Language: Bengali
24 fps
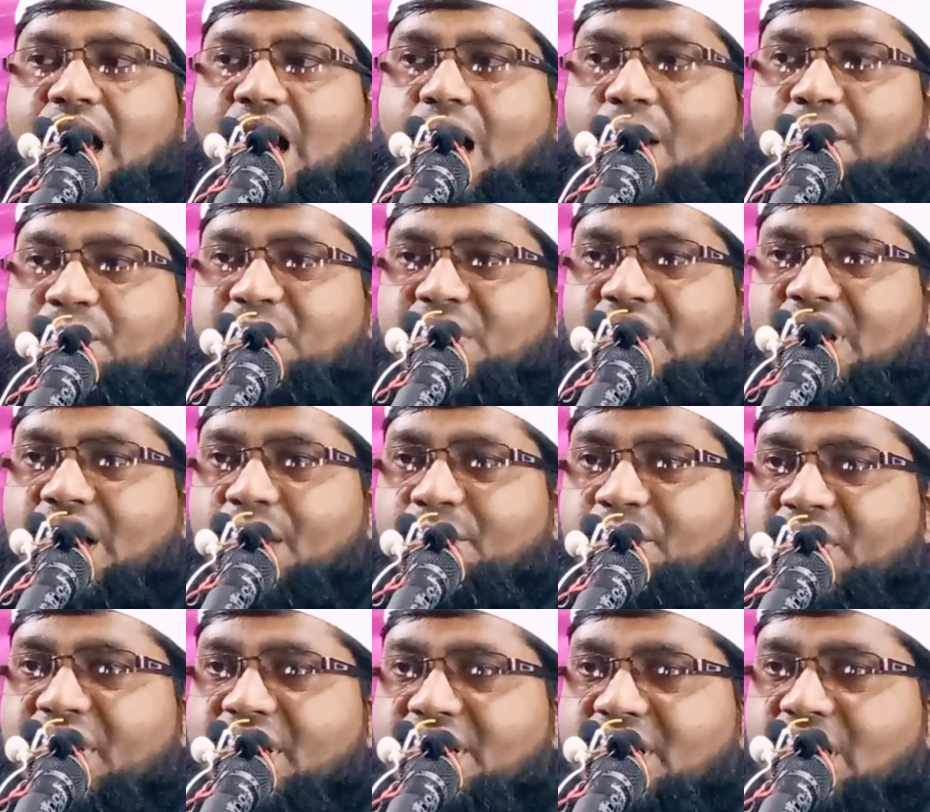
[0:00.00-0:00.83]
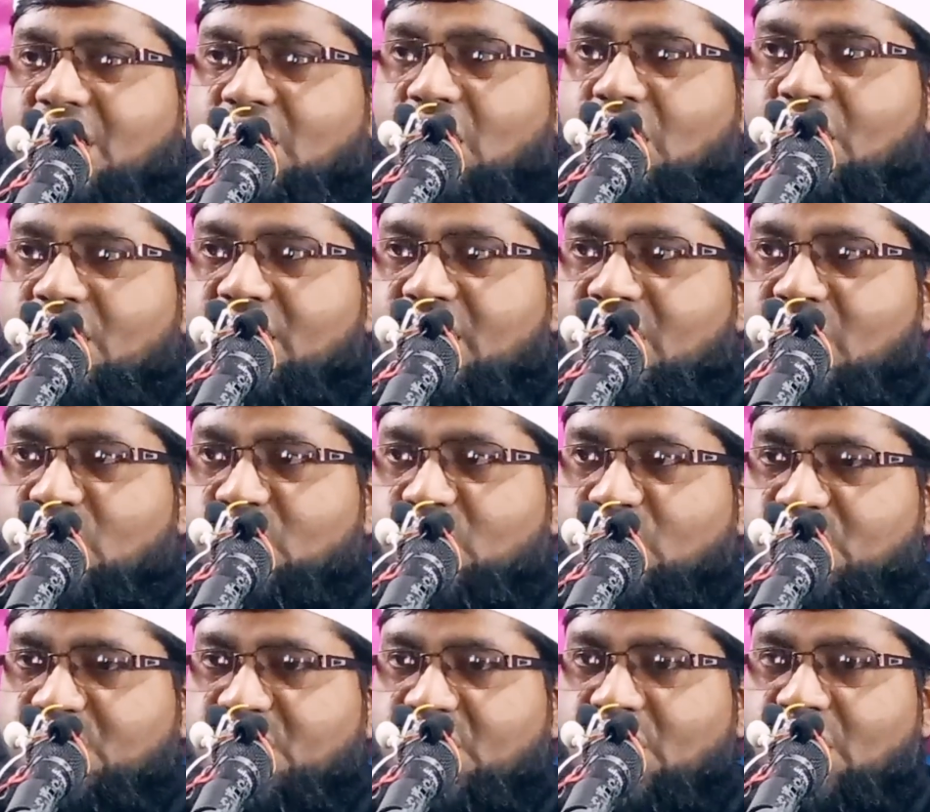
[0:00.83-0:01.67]
আপনারা বেজার হন না
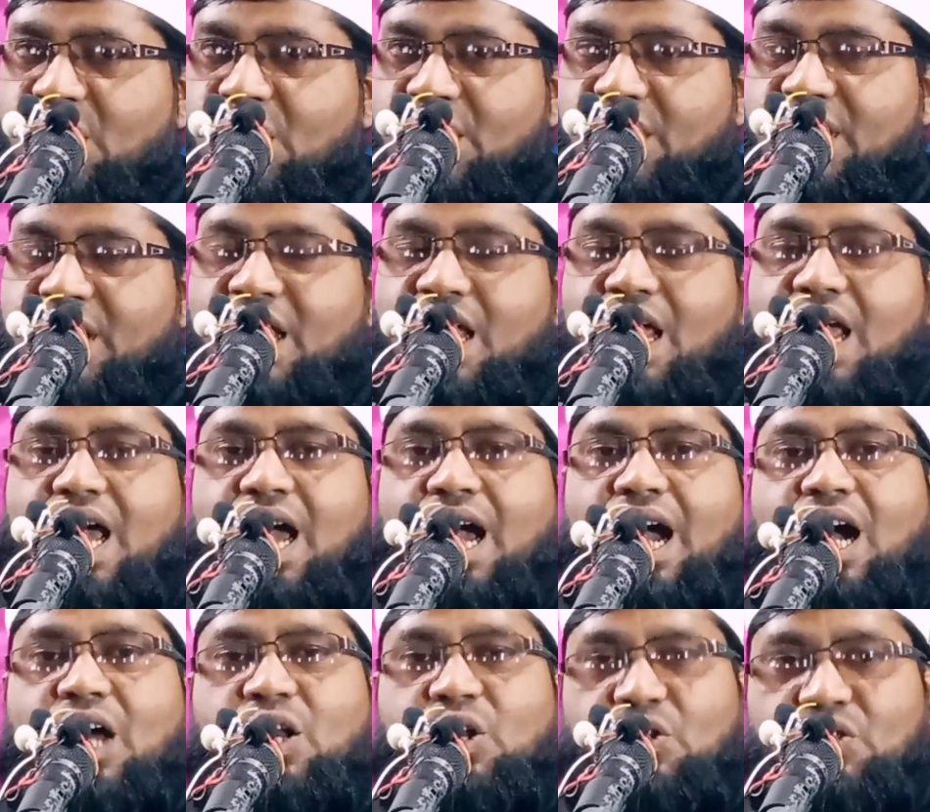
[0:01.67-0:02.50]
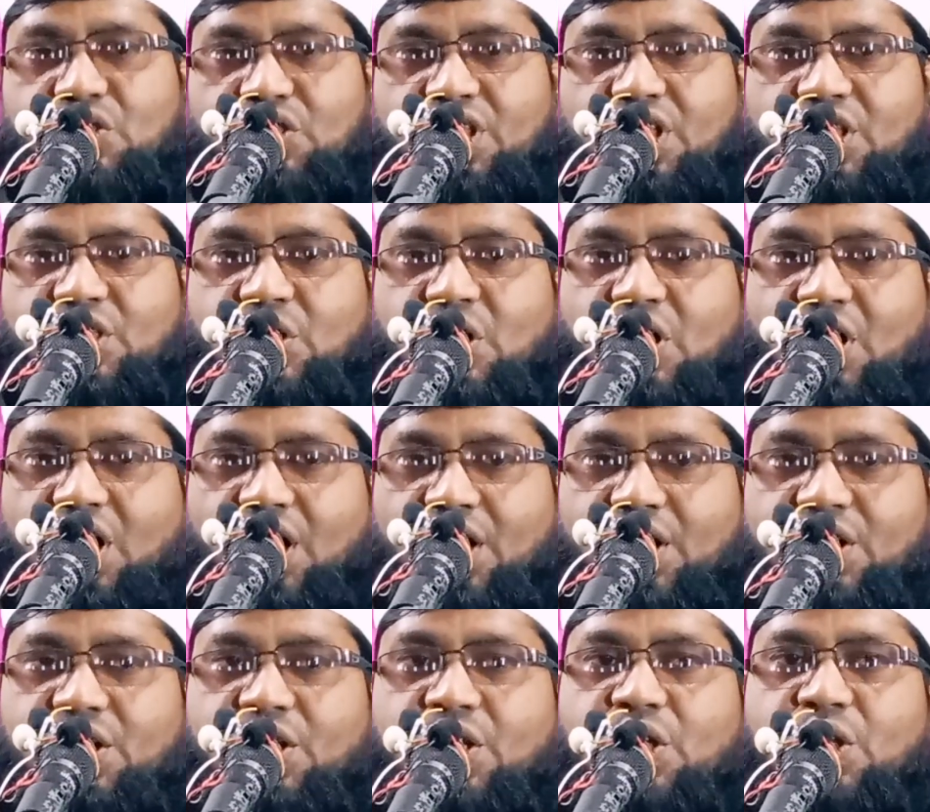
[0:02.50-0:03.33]
খুশি হন আনন্দিত হন
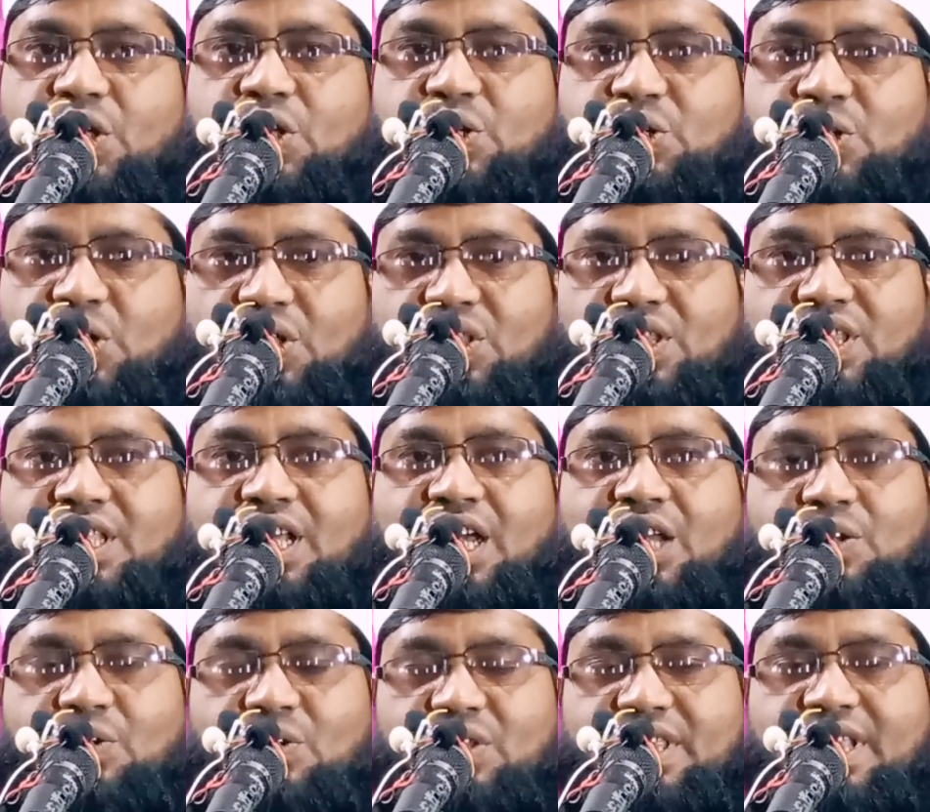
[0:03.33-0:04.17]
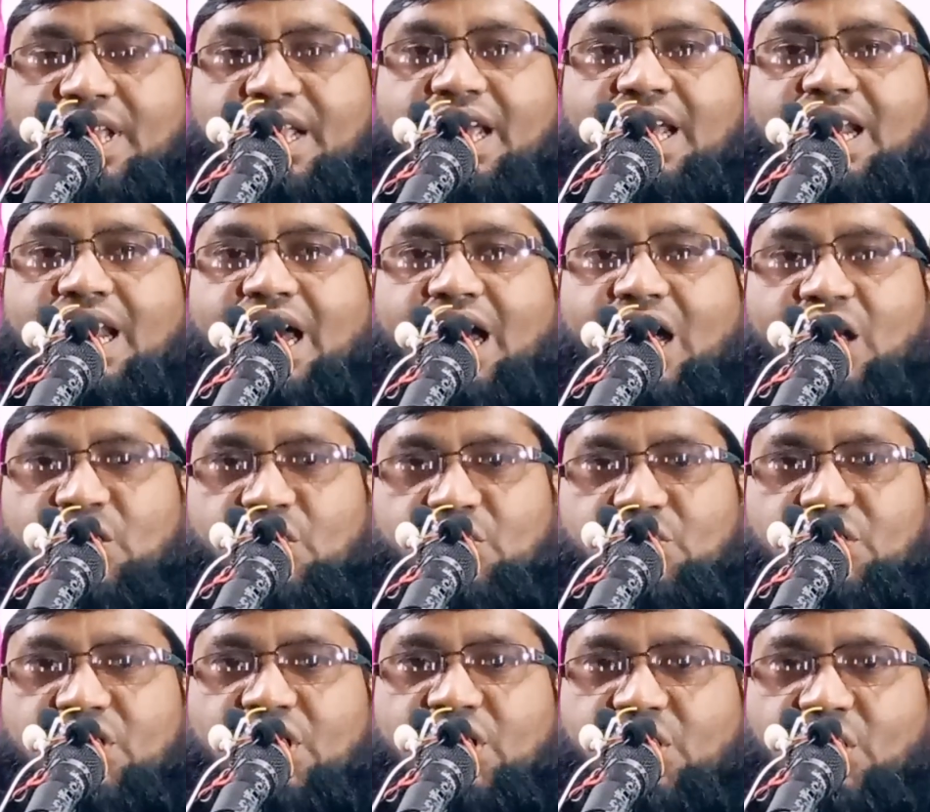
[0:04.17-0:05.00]
সন্তান হতে গেলে
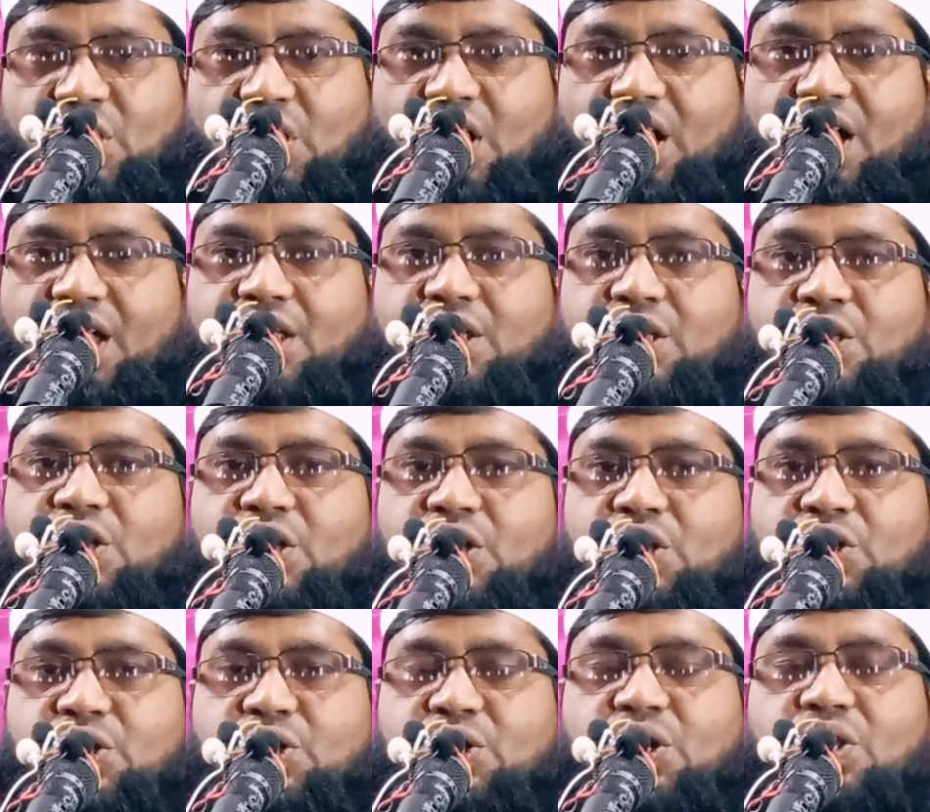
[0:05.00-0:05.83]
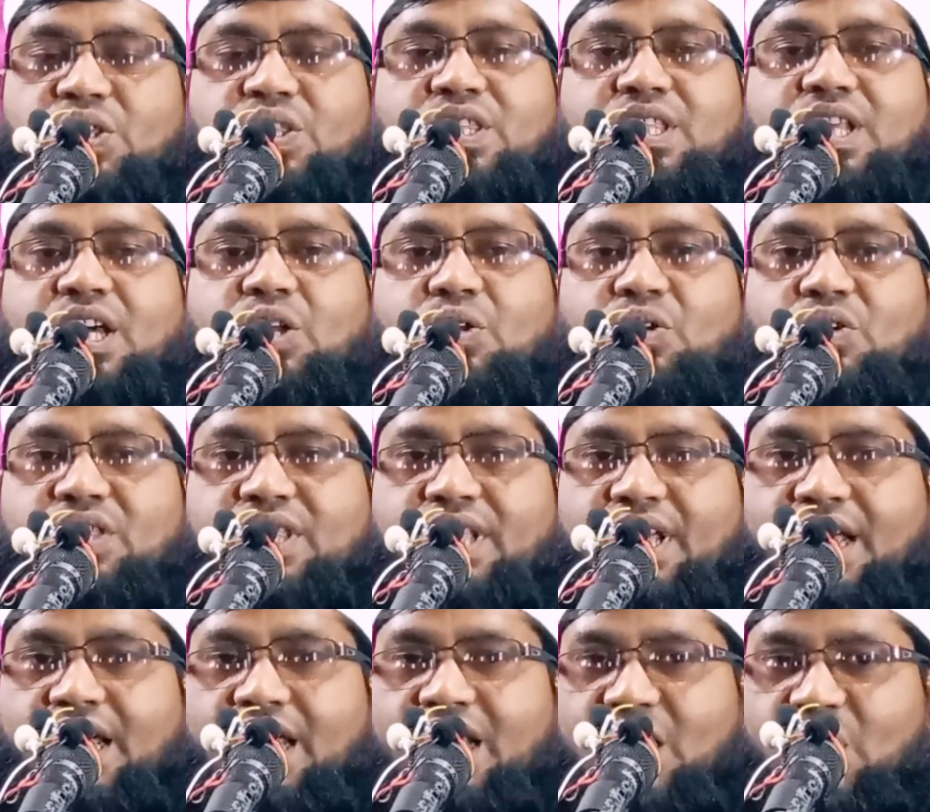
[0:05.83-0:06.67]
আনন্দিত হয় সন্তান
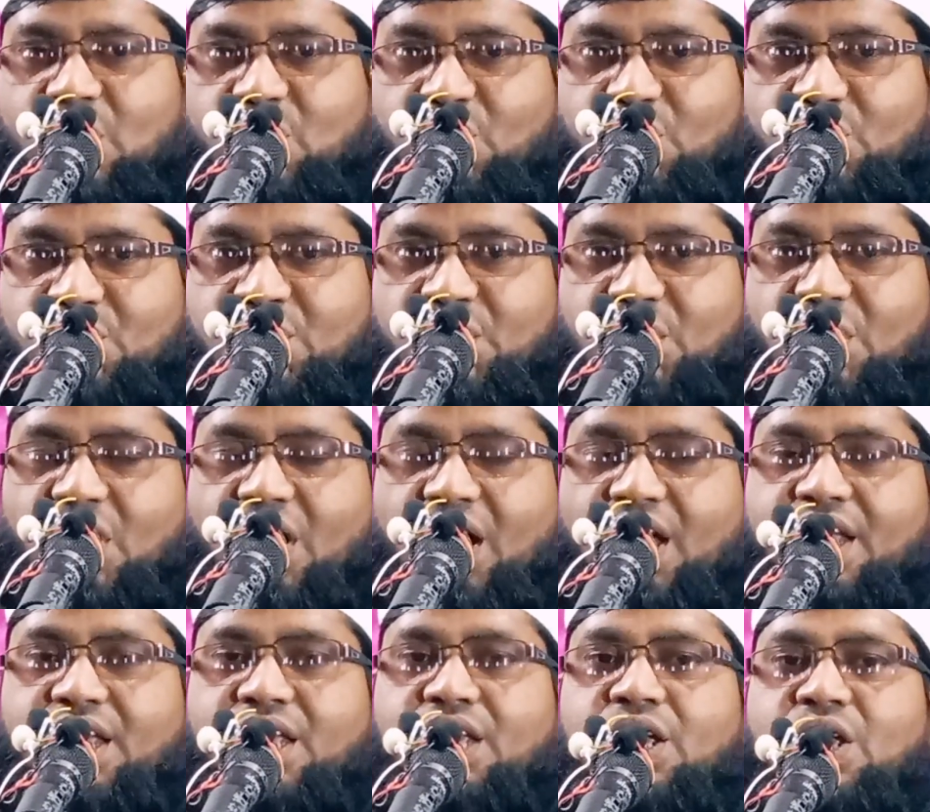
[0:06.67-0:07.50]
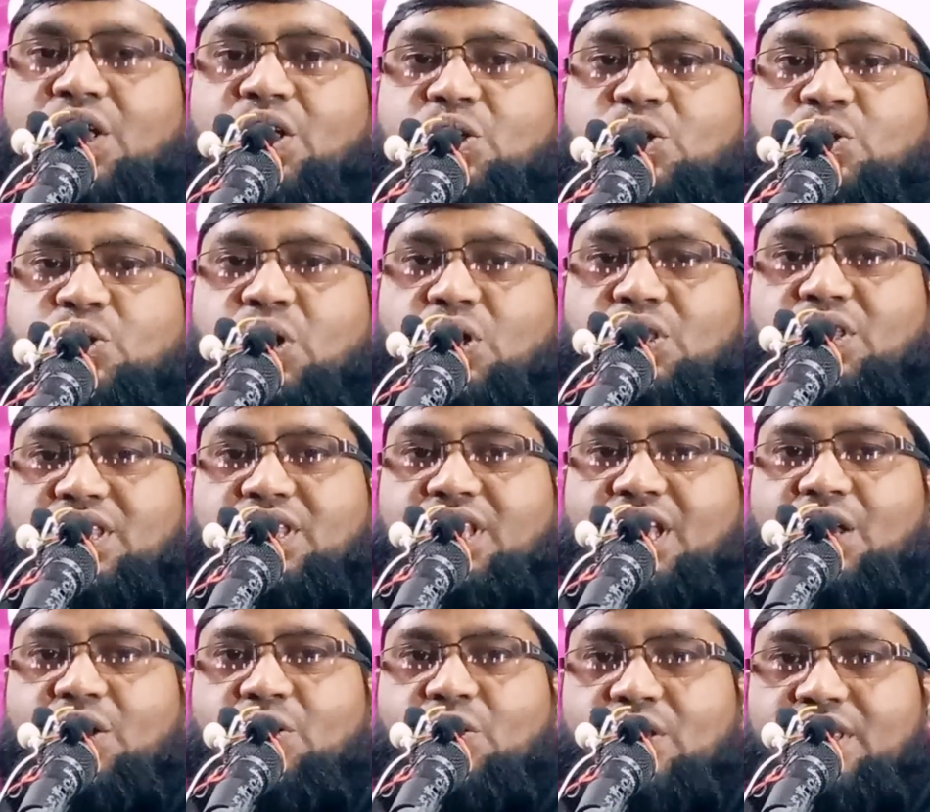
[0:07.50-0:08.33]
হতে গেলে খুশি হয়
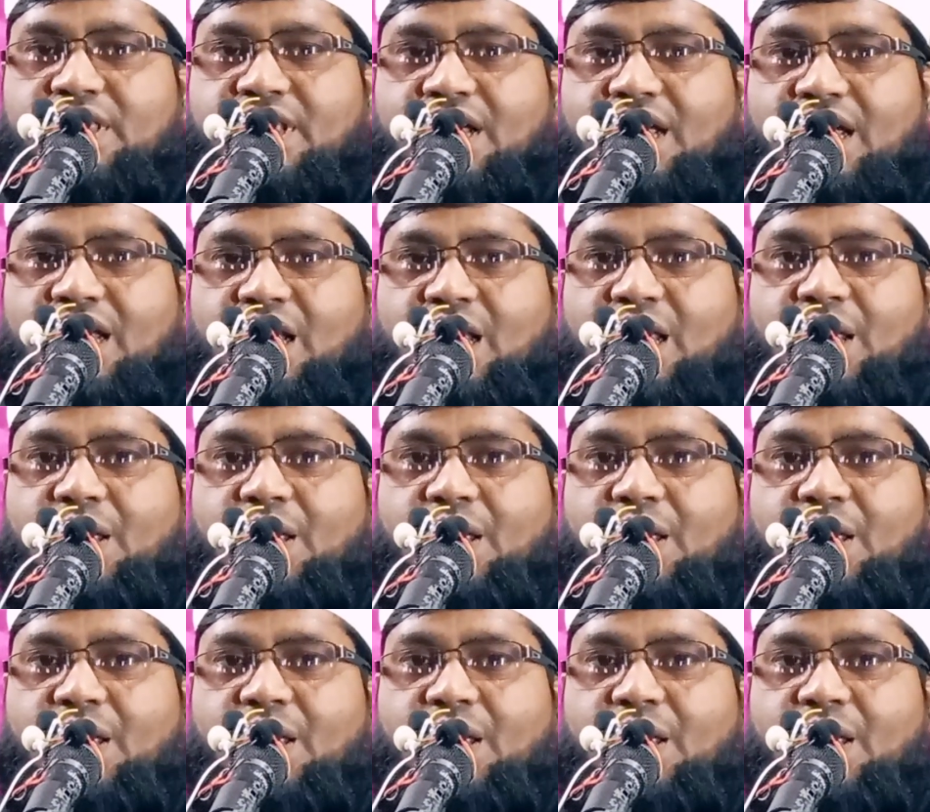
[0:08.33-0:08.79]
সন্তান হতে গেলে